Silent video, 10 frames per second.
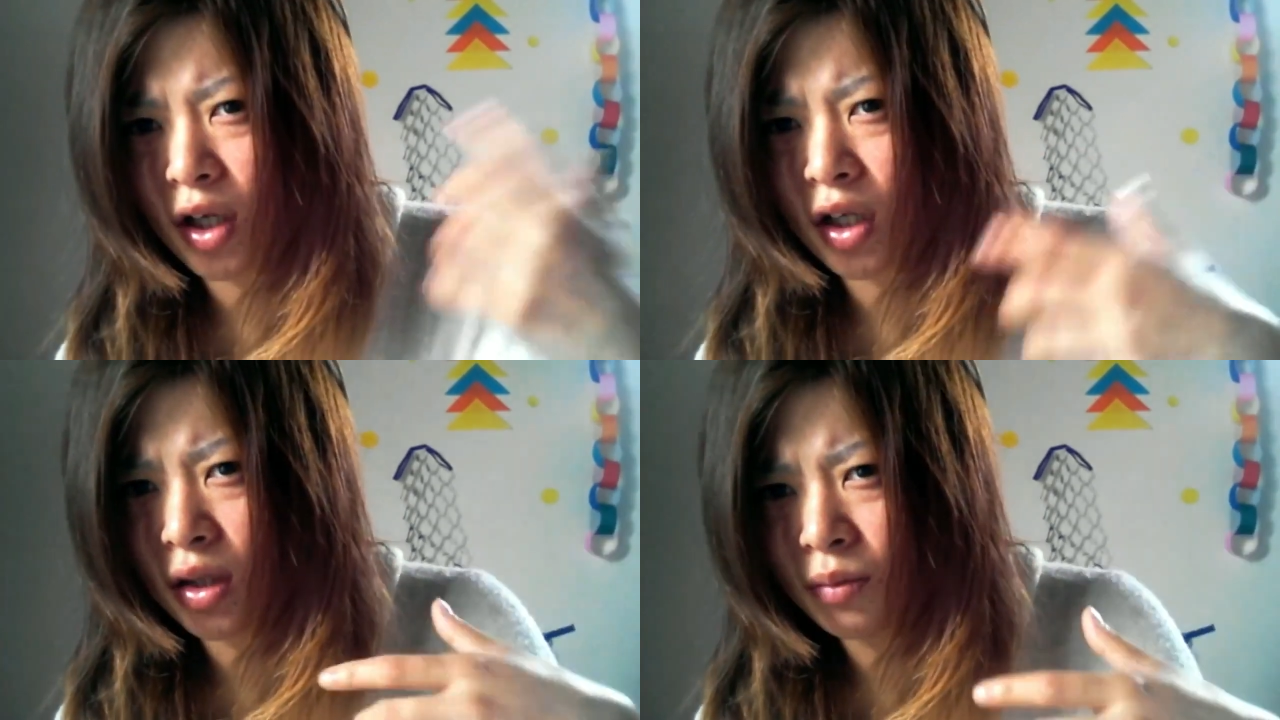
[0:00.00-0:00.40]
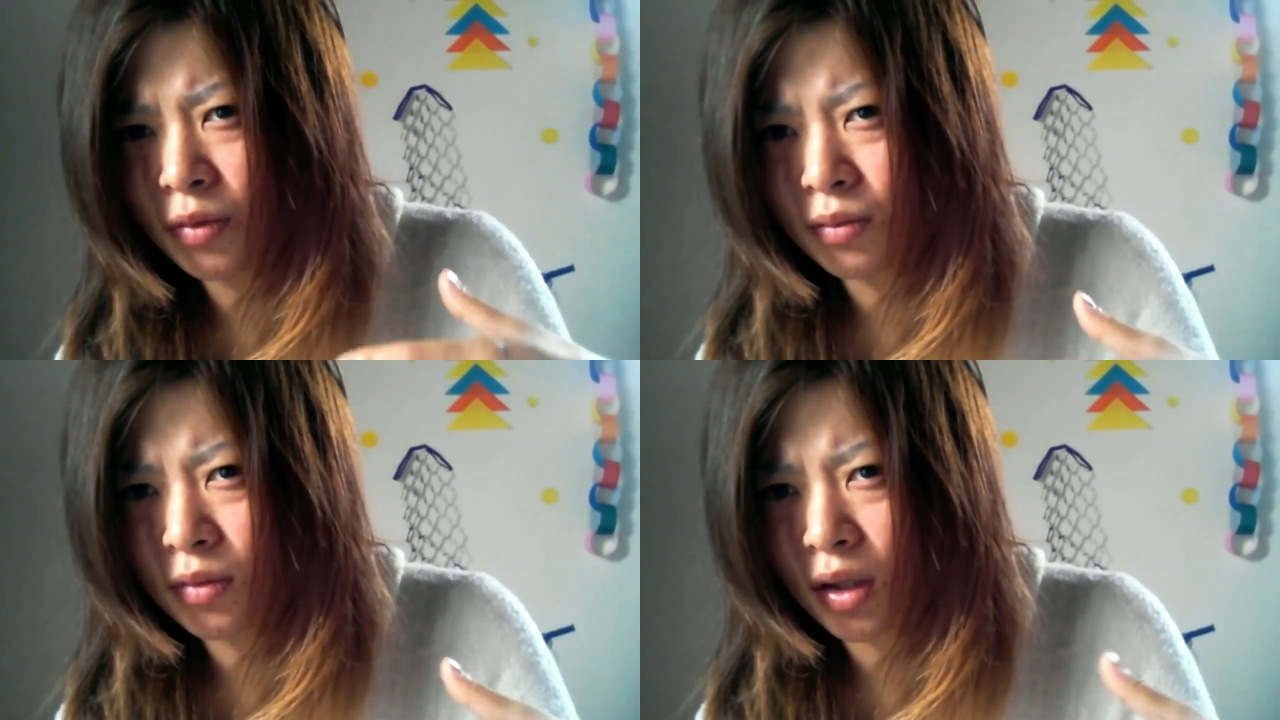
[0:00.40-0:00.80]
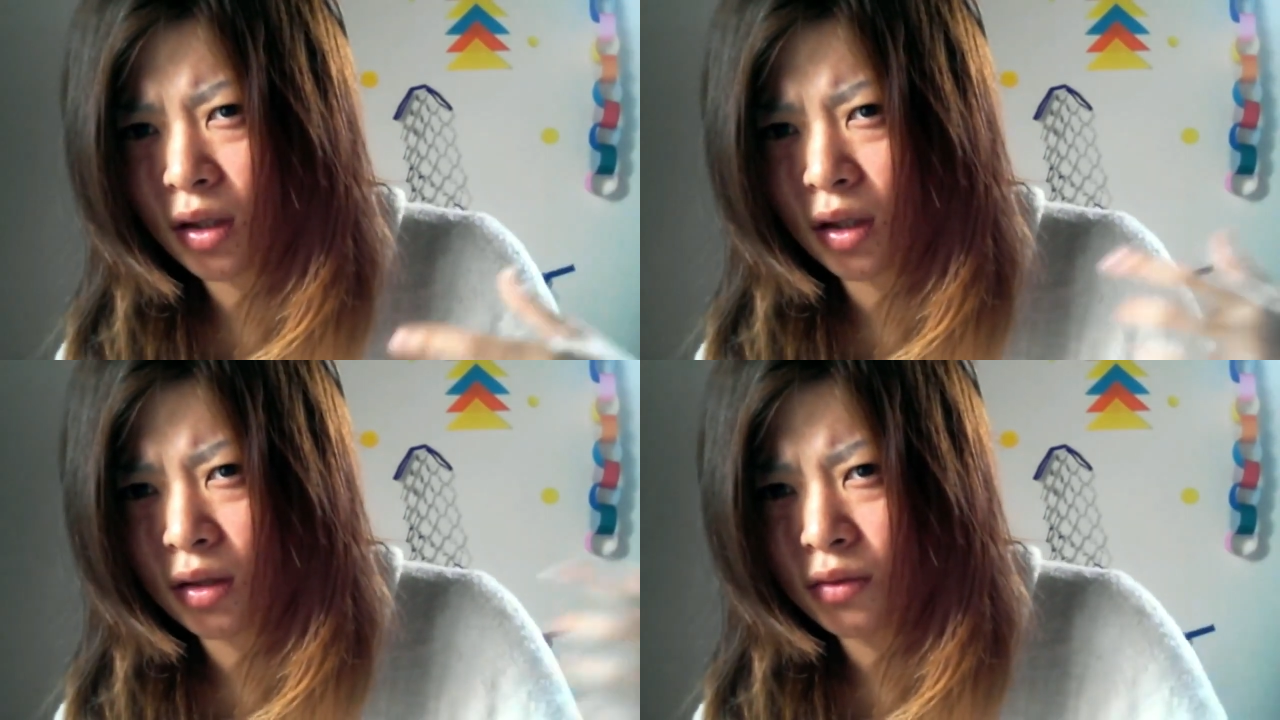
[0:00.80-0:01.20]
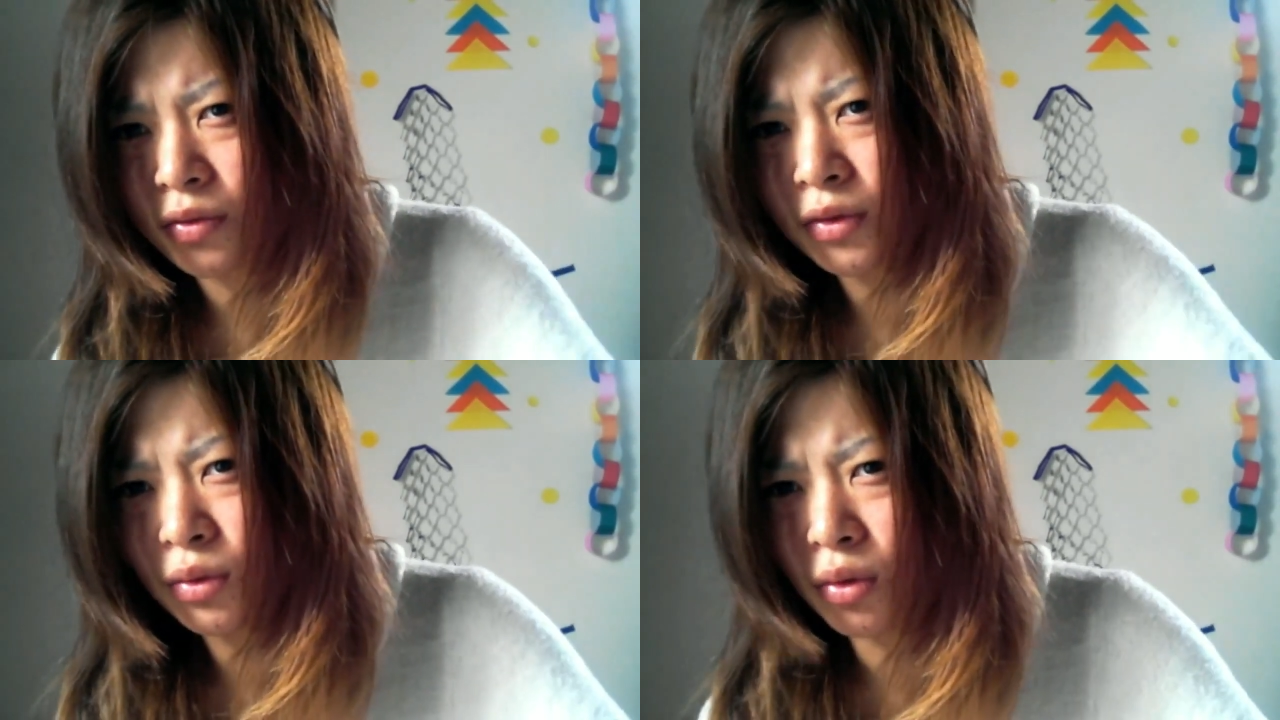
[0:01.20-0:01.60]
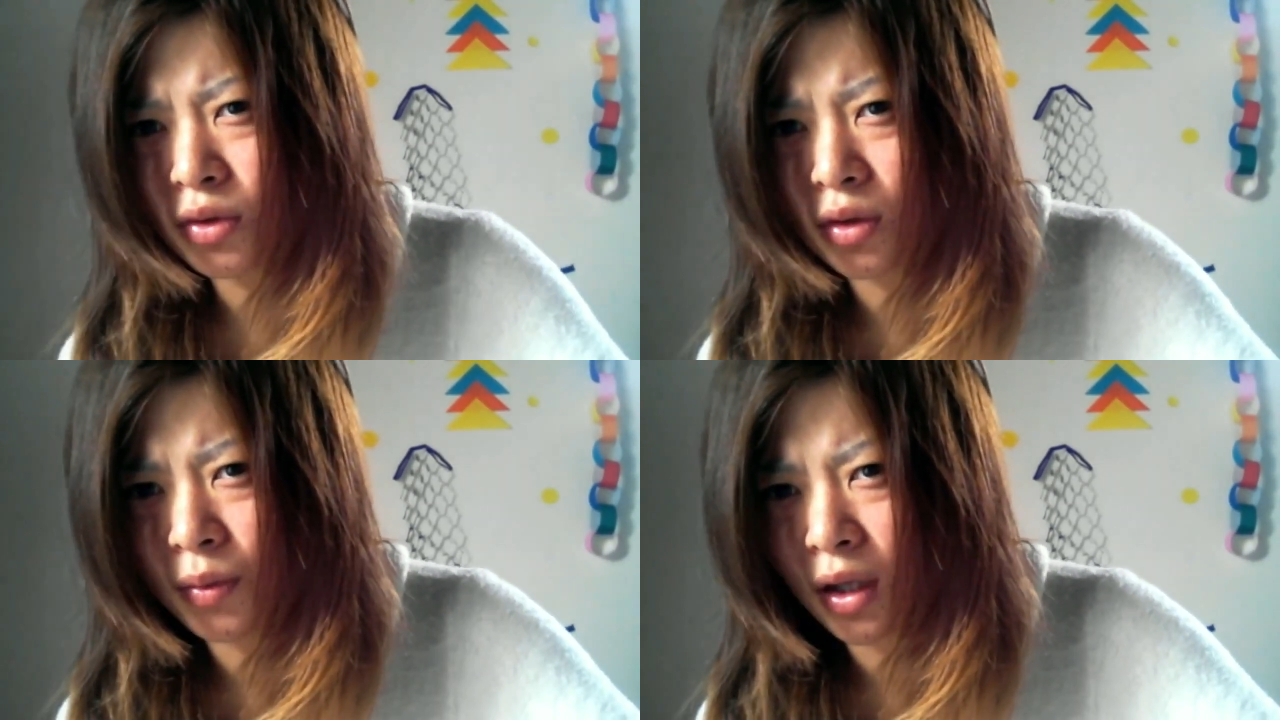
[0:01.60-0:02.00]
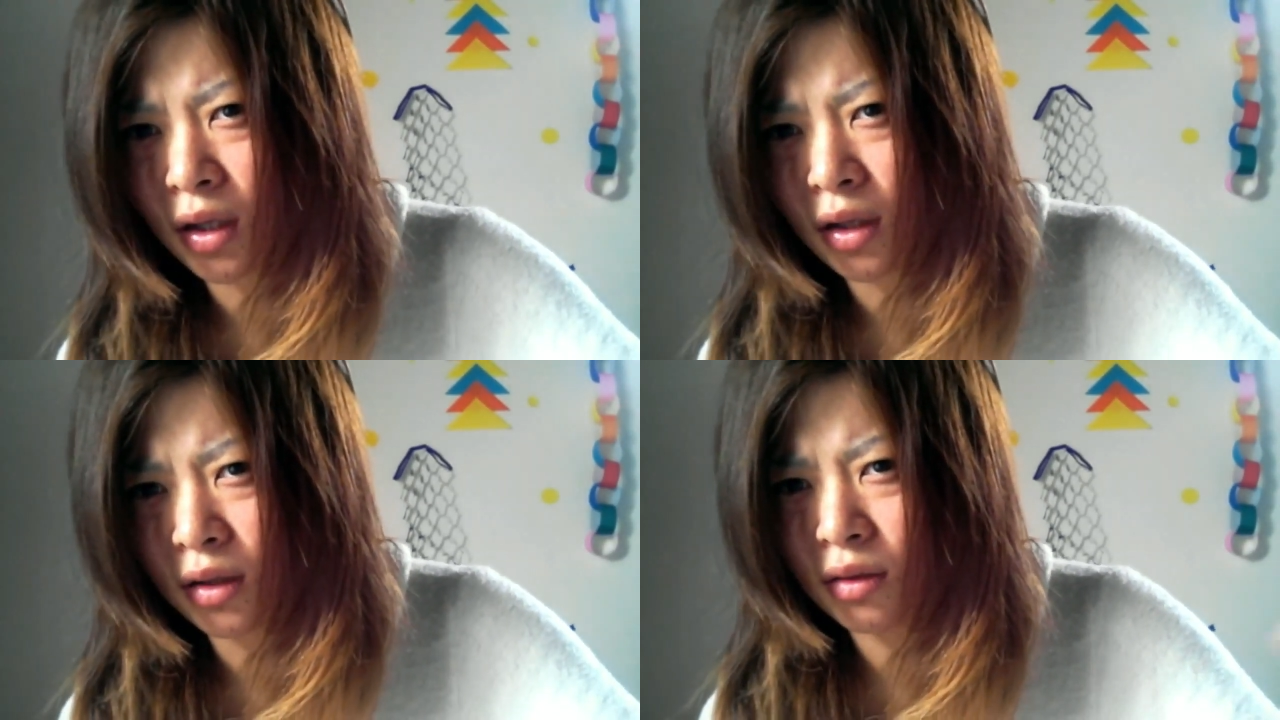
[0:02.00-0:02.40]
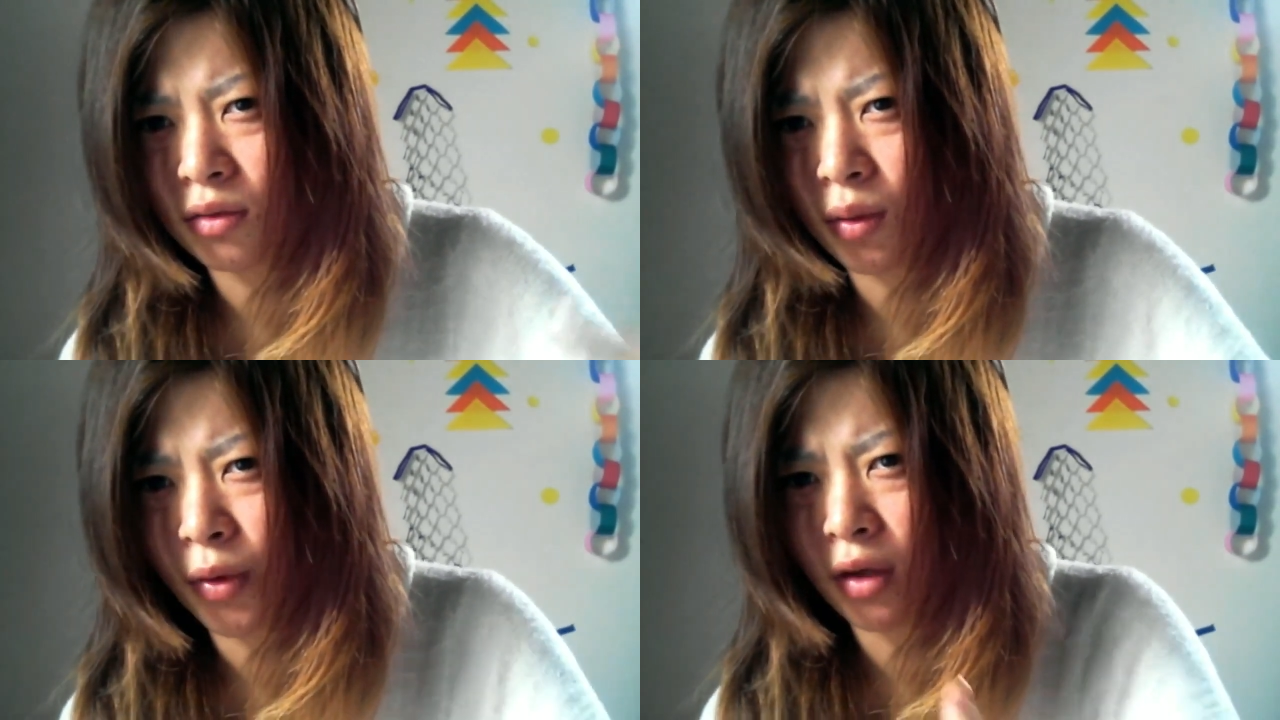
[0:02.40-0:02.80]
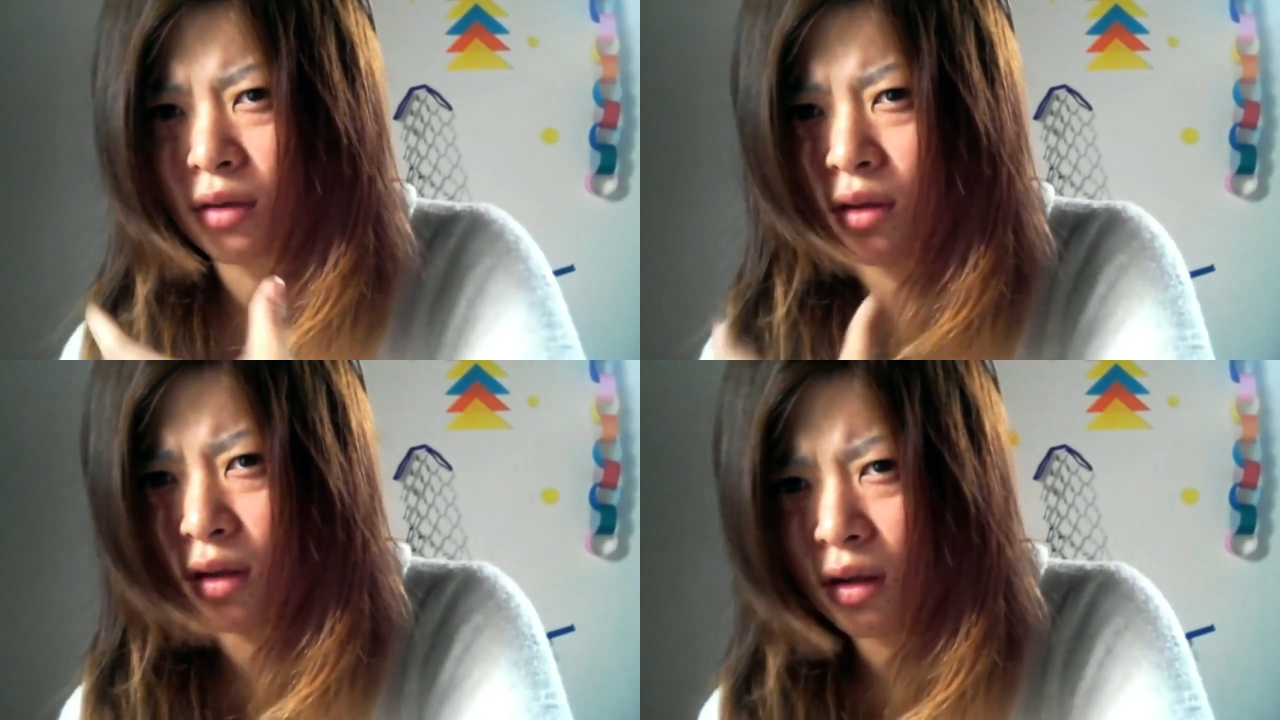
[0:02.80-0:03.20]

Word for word: ああやって、なんか、服どうするみたいなのとかもやっ